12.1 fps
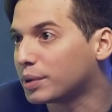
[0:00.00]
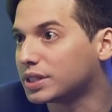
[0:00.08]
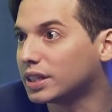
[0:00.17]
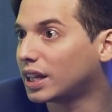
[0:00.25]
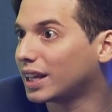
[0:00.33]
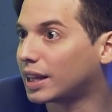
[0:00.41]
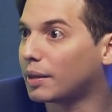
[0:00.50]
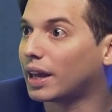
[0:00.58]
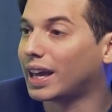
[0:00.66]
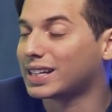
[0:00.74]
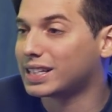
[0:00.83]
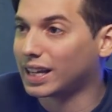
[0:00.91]
¿Vos sentís
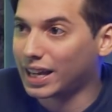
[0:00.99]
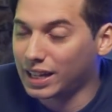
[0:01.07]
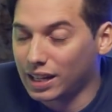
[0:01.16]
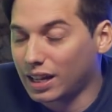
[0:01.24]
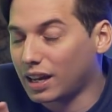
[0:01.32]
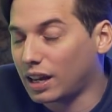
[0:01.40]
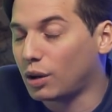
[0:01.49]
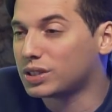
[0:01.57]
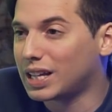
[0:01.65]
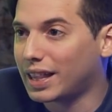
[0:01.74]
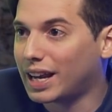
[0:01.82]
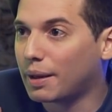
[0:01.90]
que, hace, que, lo
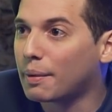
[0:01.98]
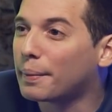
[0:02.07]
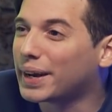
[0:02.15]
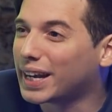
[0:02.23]
usás de la misma